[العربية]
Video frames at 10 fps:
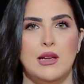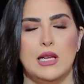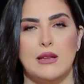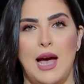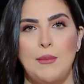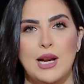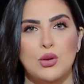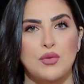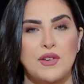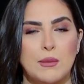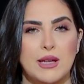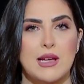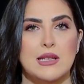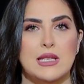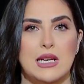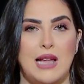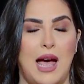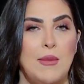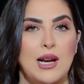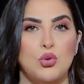اللي اتعملت وفي المدارس اللي
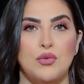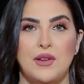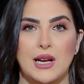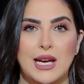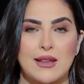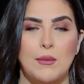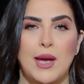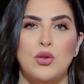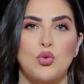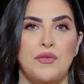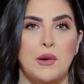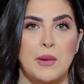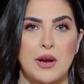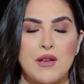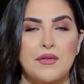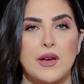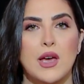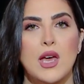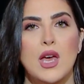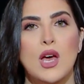اتعملت وفي الخدمات وفي المرافق
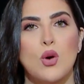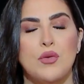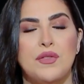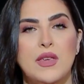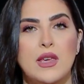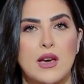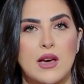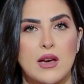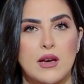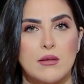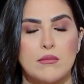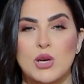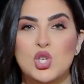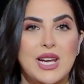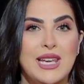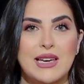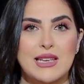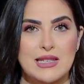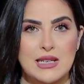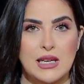وفي آه، مشاريع
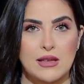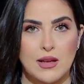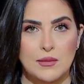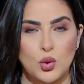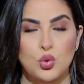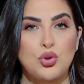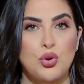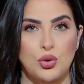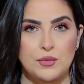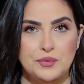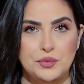كتير جدا والطرق